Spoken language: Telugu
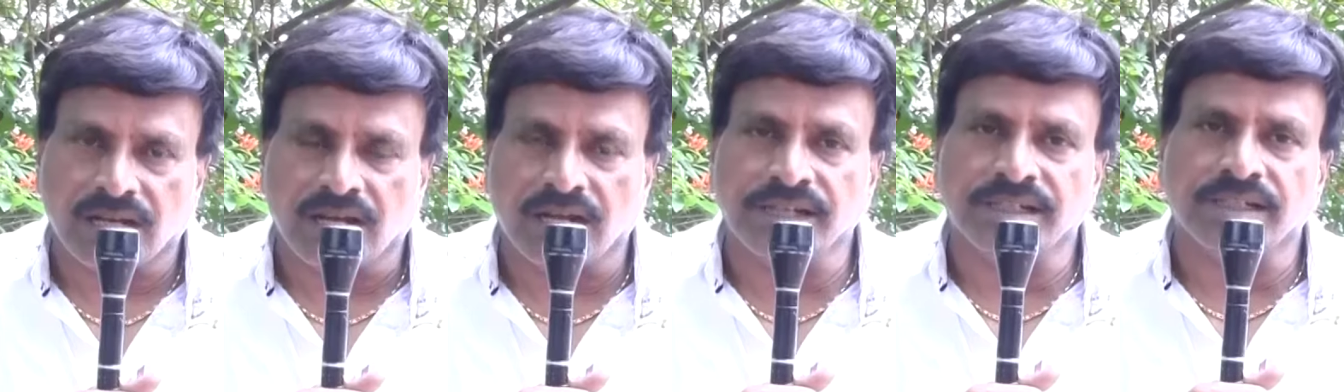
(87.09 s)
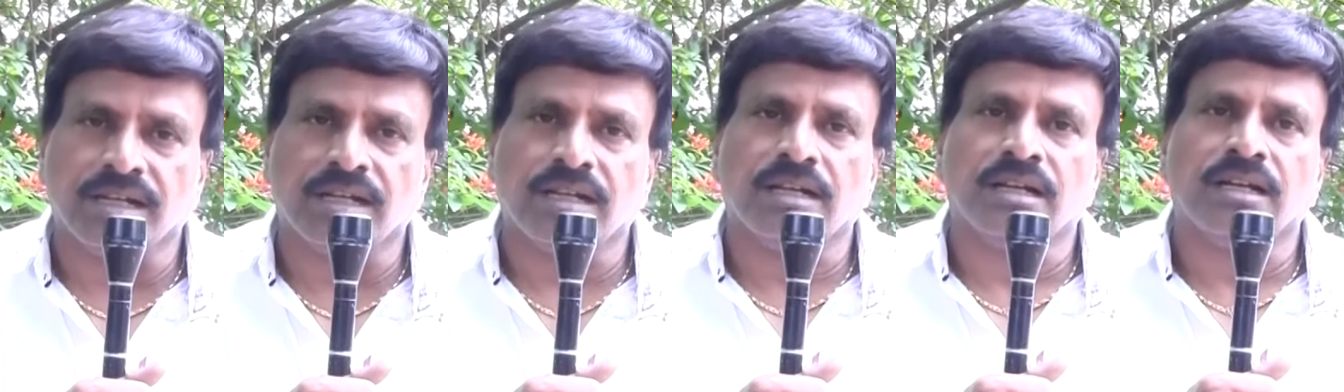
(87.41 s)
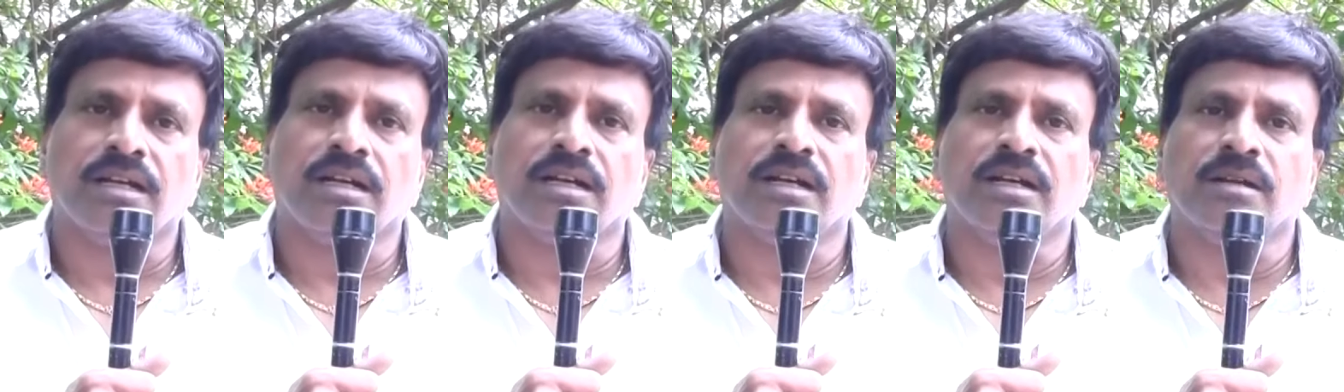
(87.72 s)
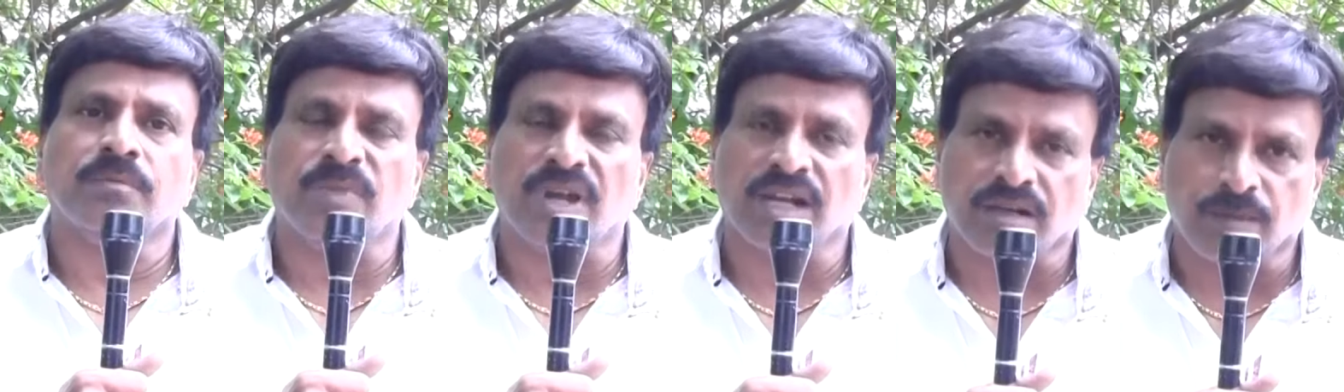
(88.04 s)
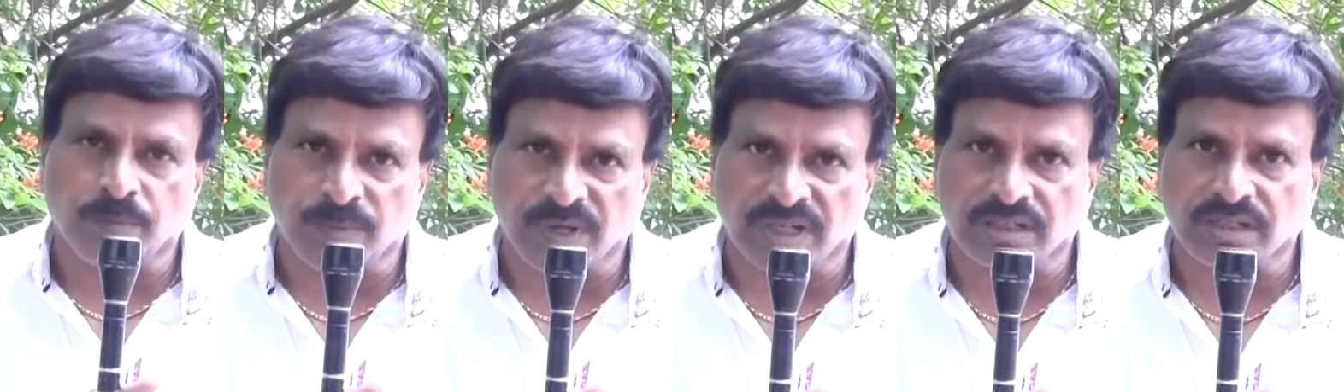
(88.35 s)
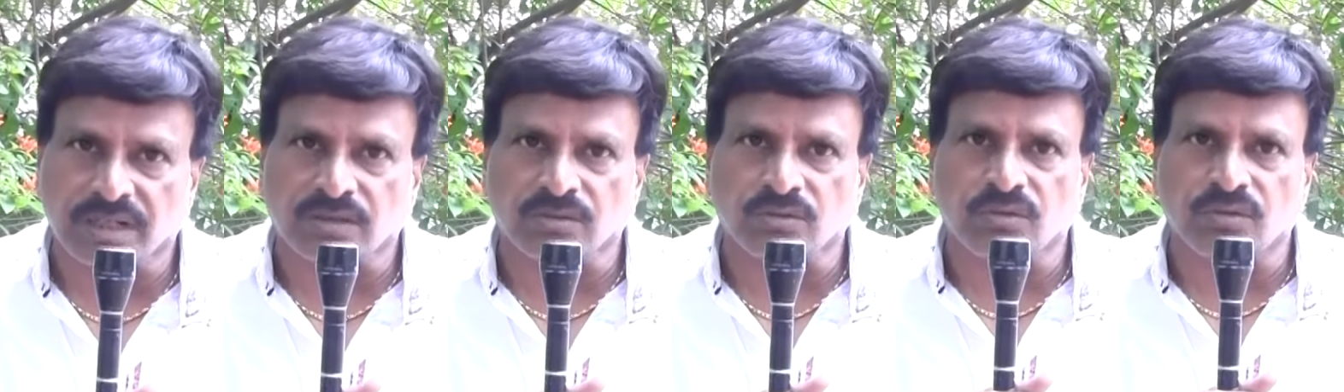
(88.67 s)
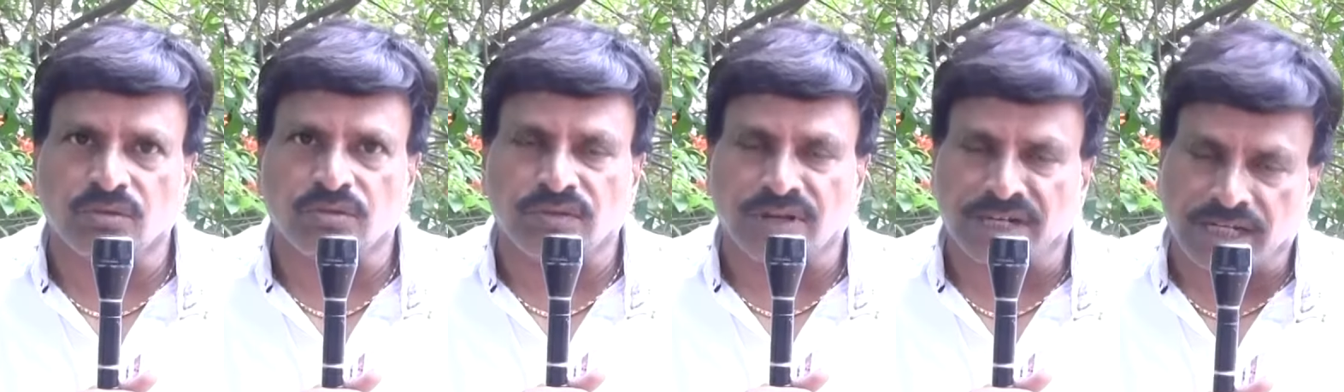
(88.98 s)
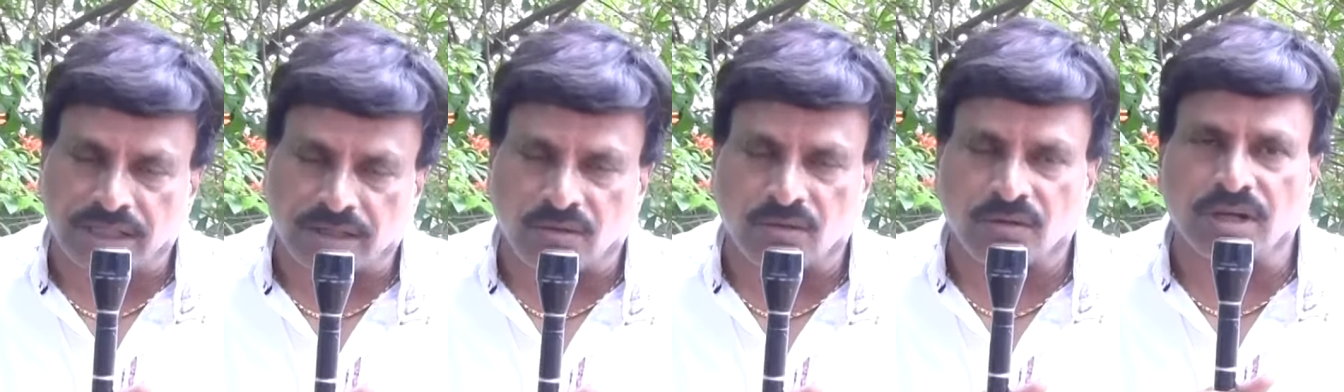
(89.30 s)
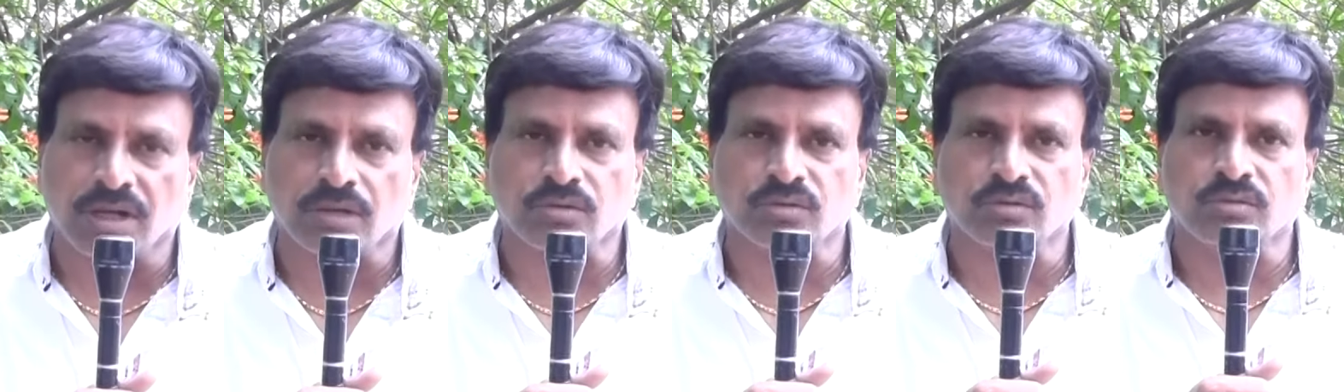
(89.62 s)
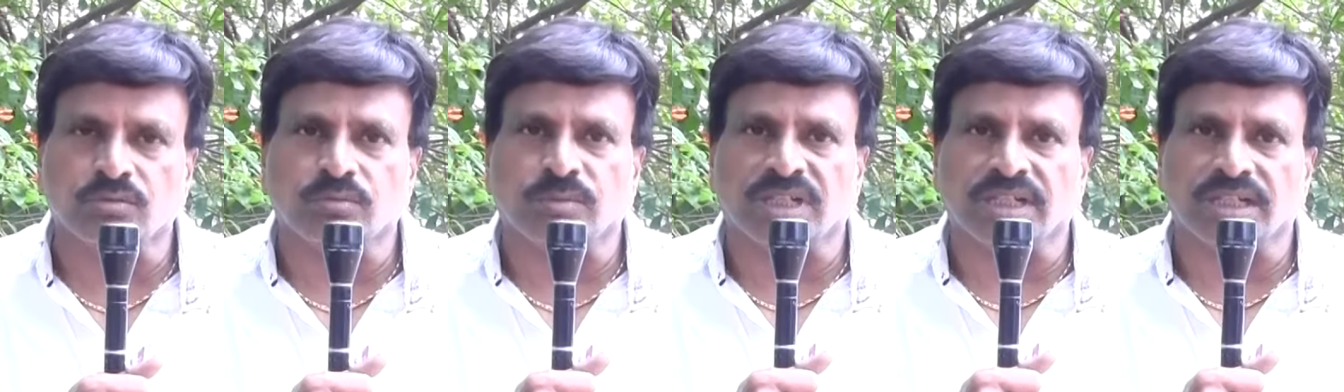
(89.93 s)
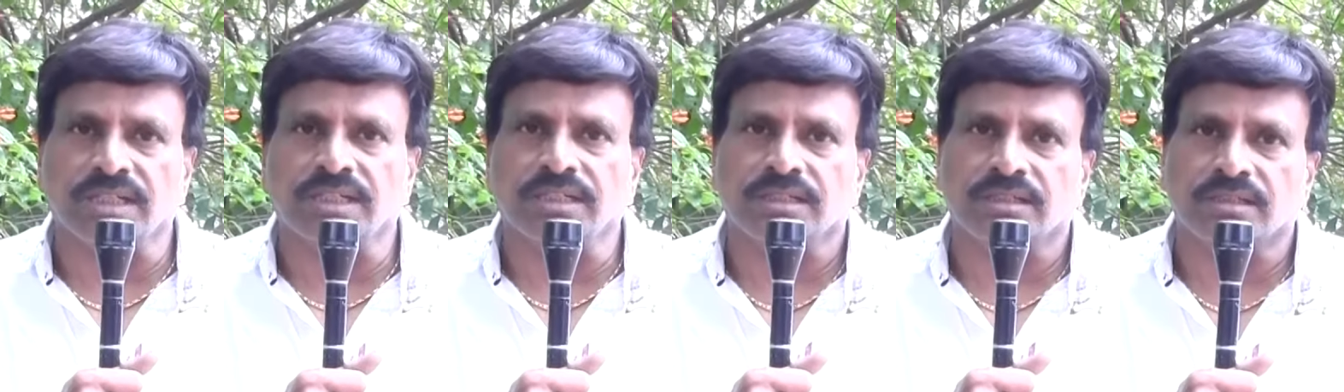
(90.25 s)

ఆయన మేకప్ మ్యాన్ గారు వెంకట్రావు గారు మరి